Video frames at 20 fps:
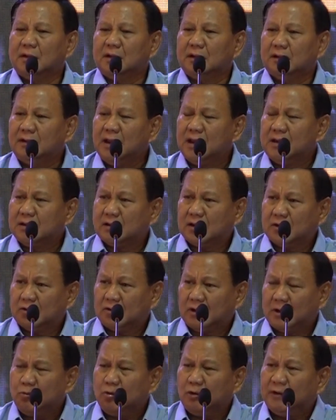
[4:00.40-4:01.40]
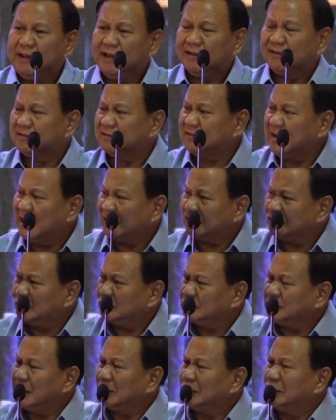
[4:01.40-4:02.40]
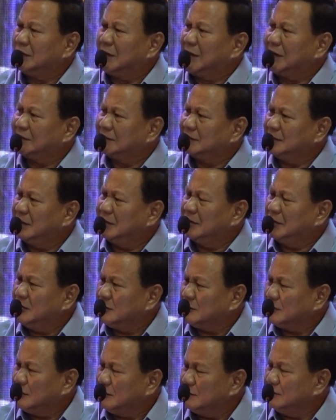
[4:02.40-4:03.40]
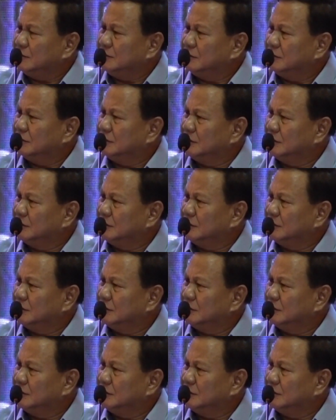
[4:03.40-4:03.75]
Dan kalau kamu lihat satu taruna sedang dihukum,